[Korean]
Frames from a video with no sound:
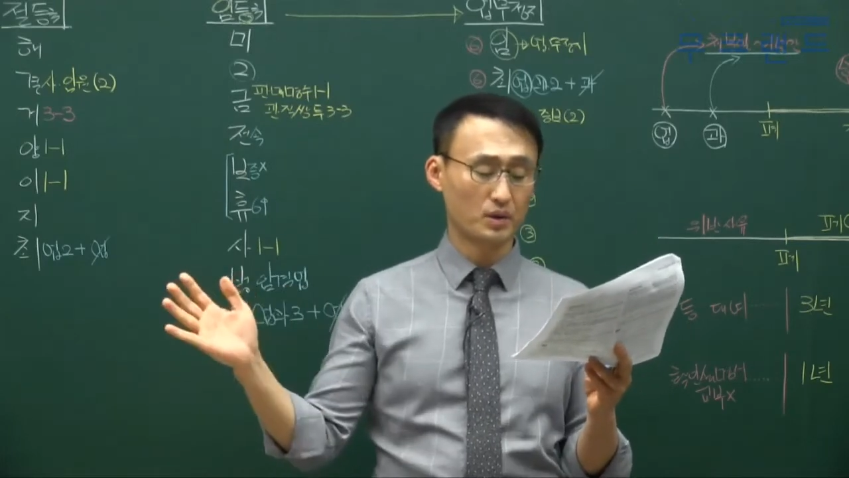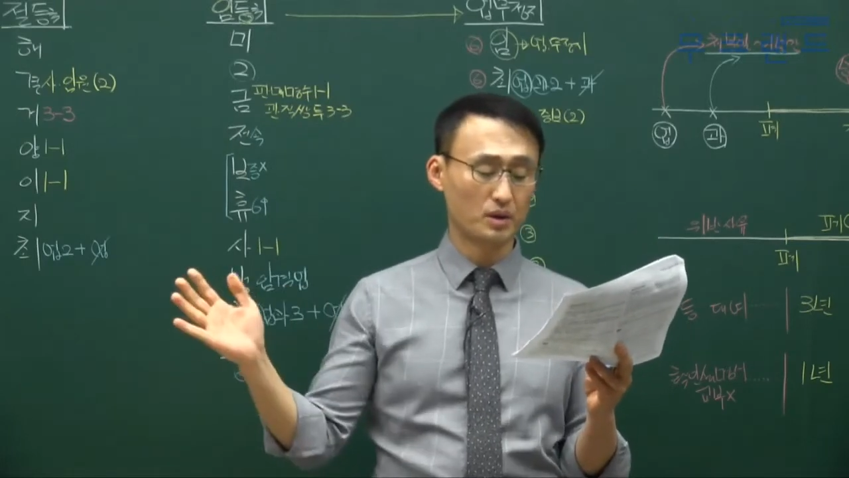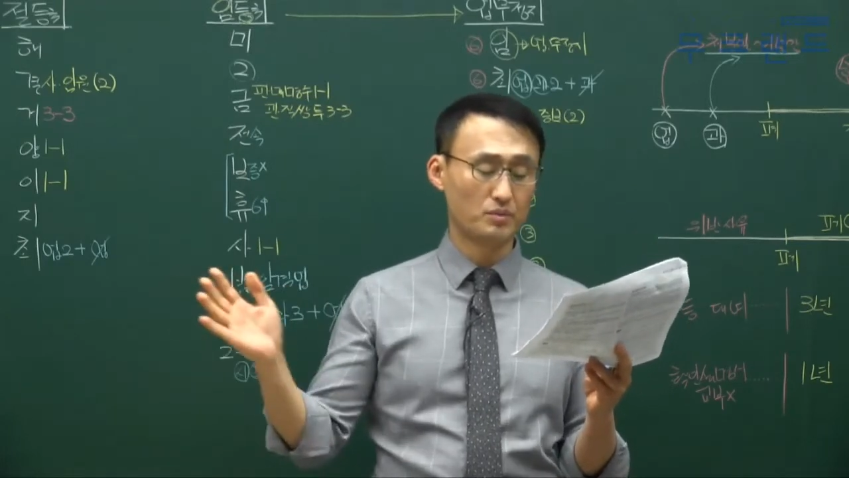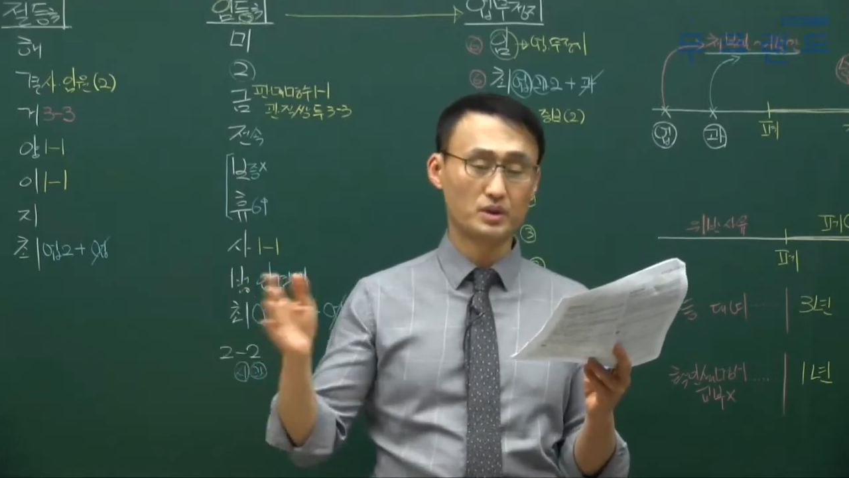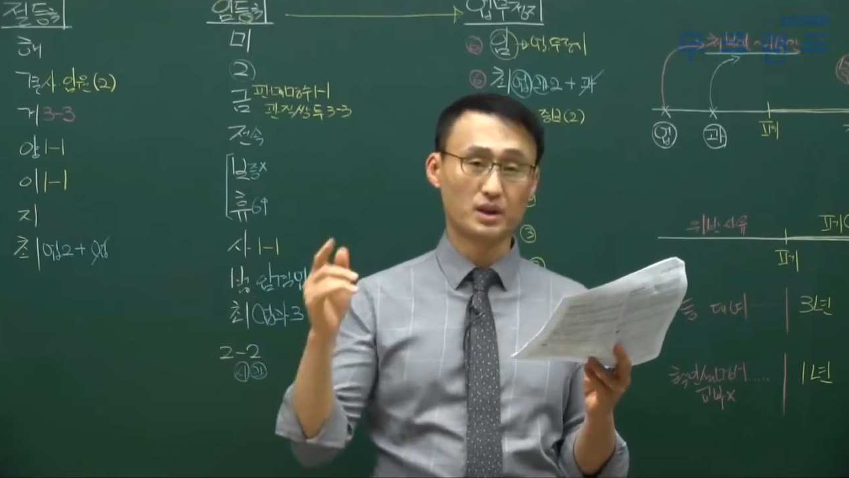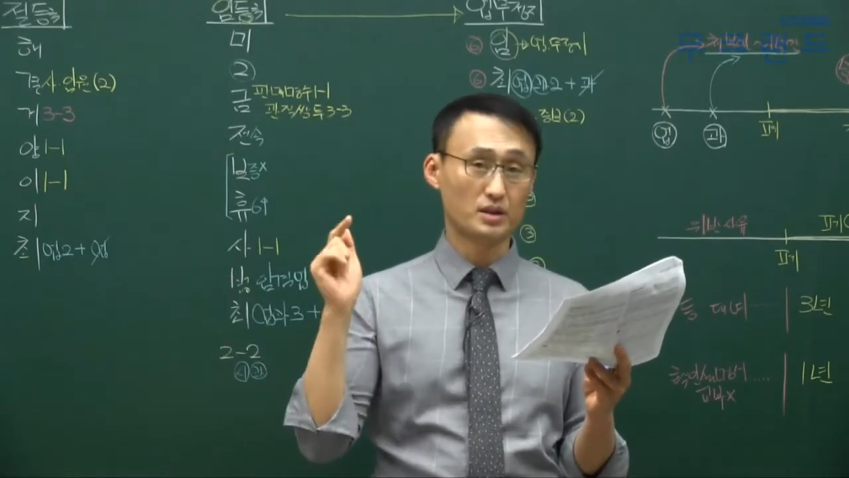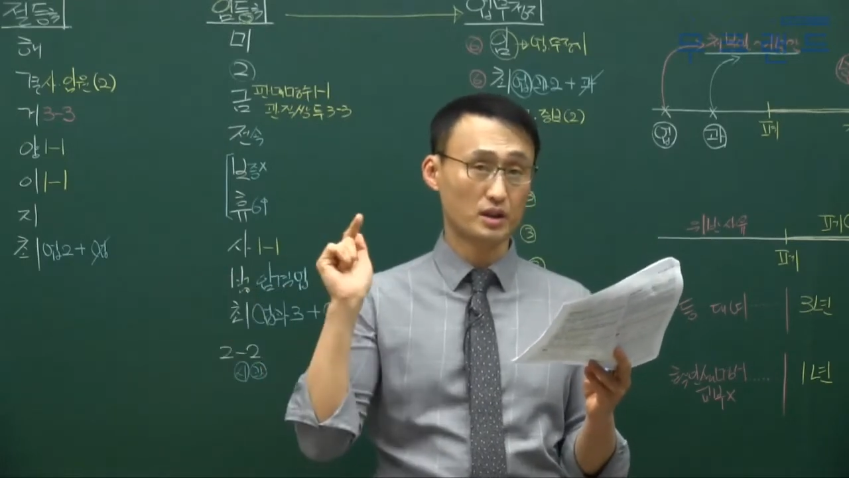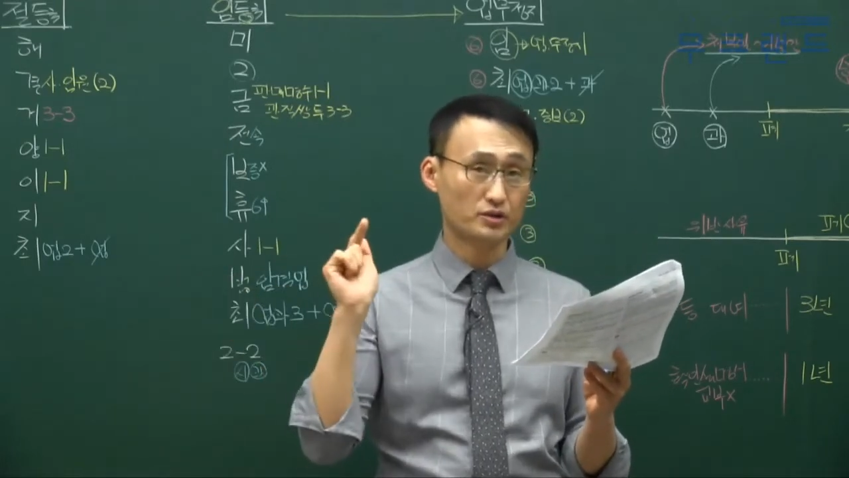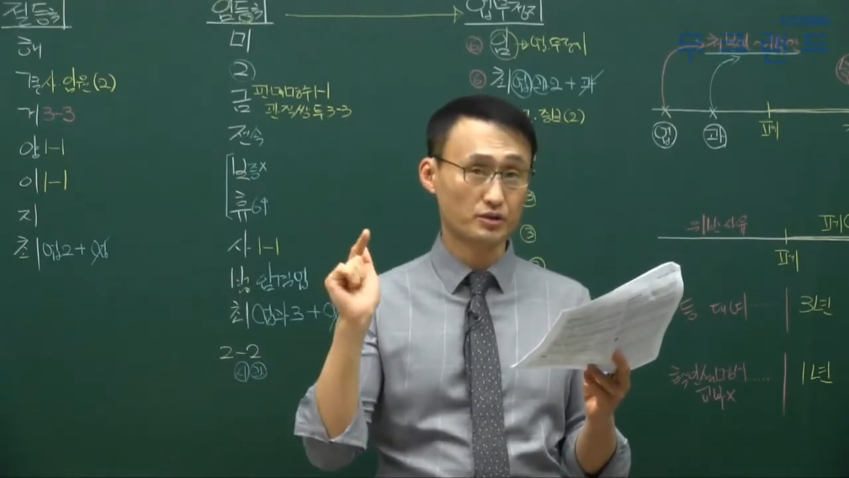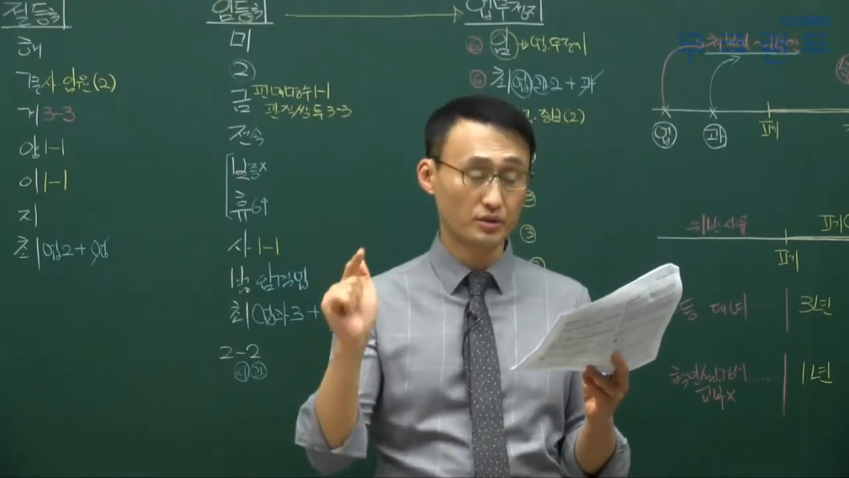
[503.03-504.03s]
업무
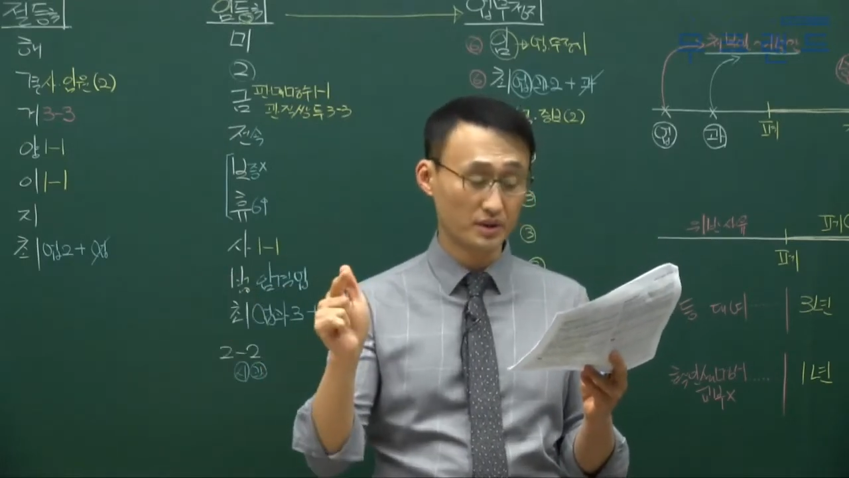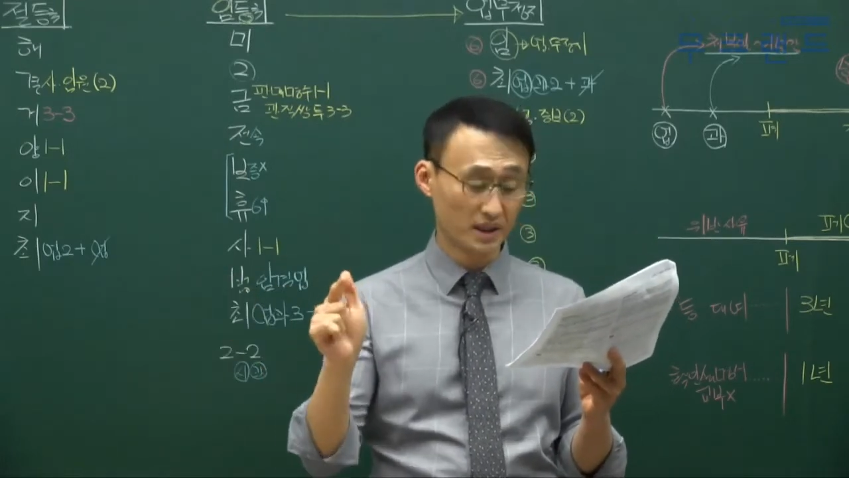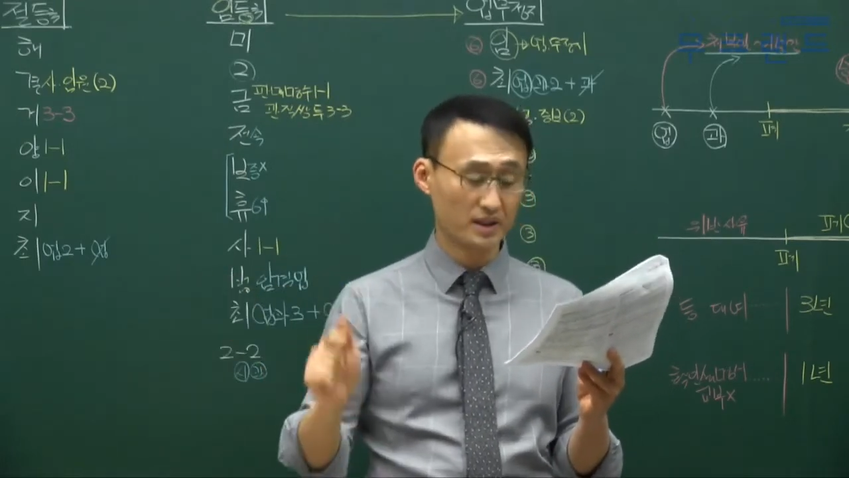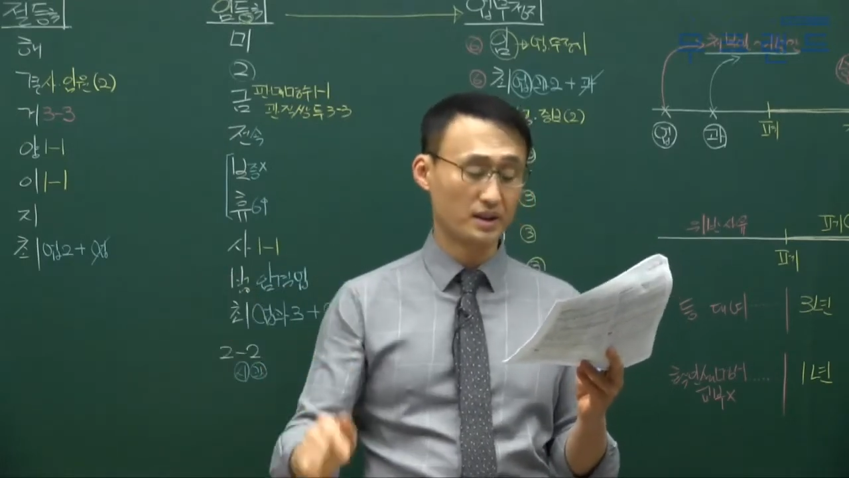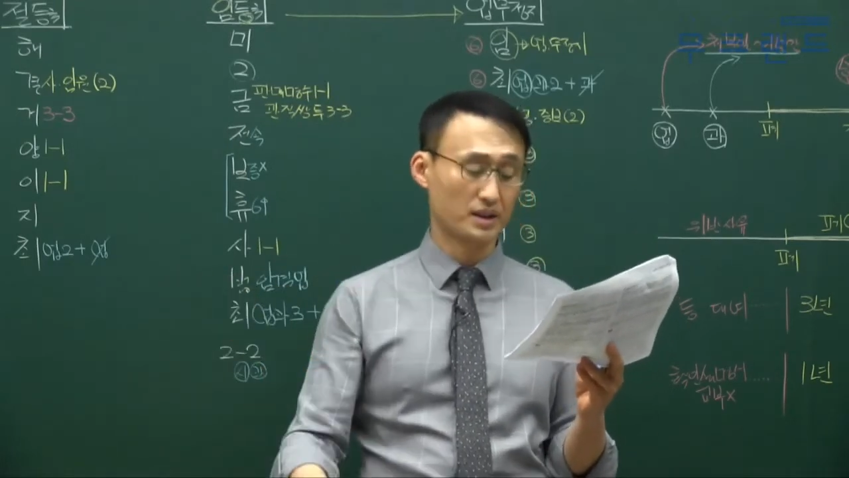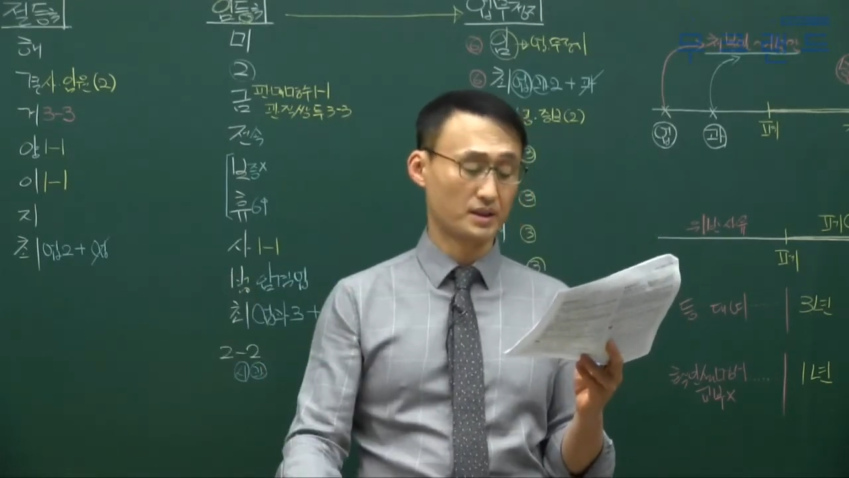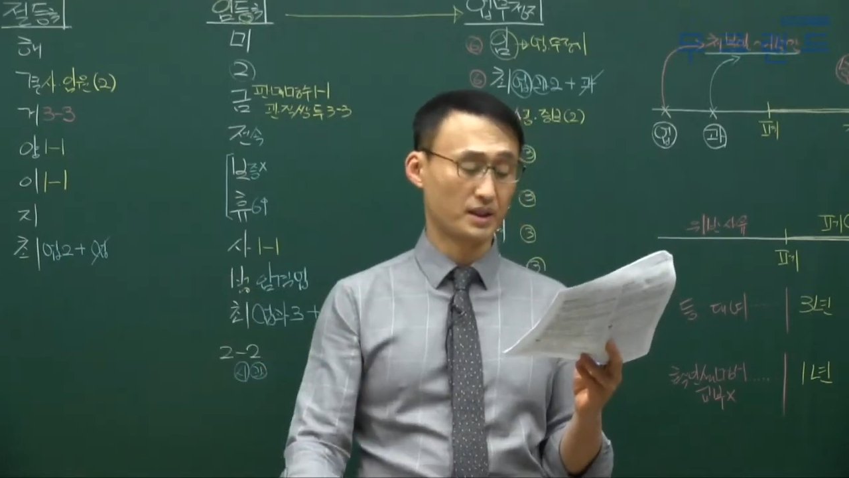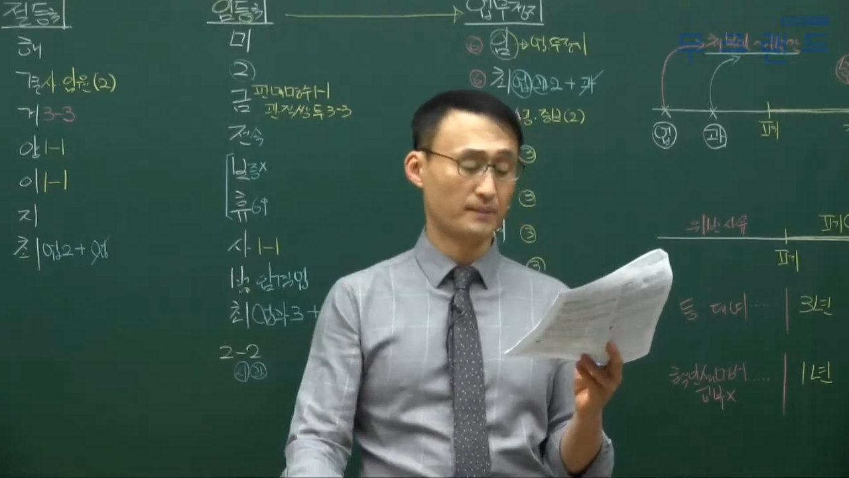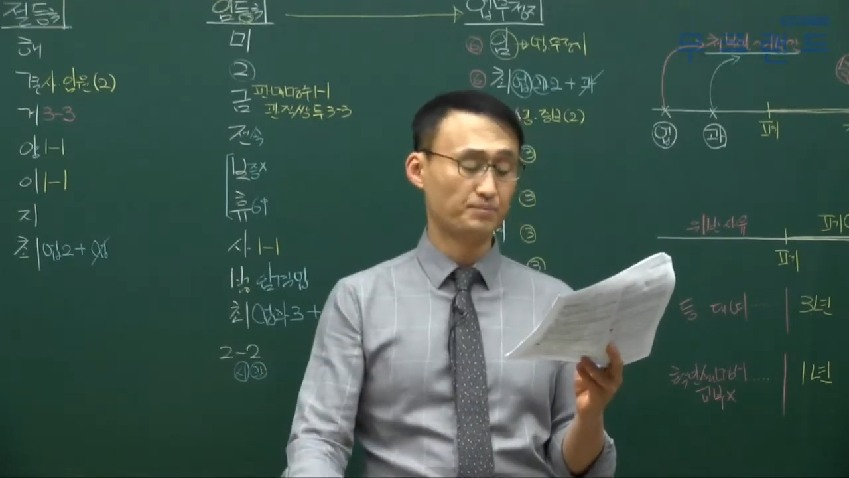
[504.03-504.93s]
장지할 수 있는 거지.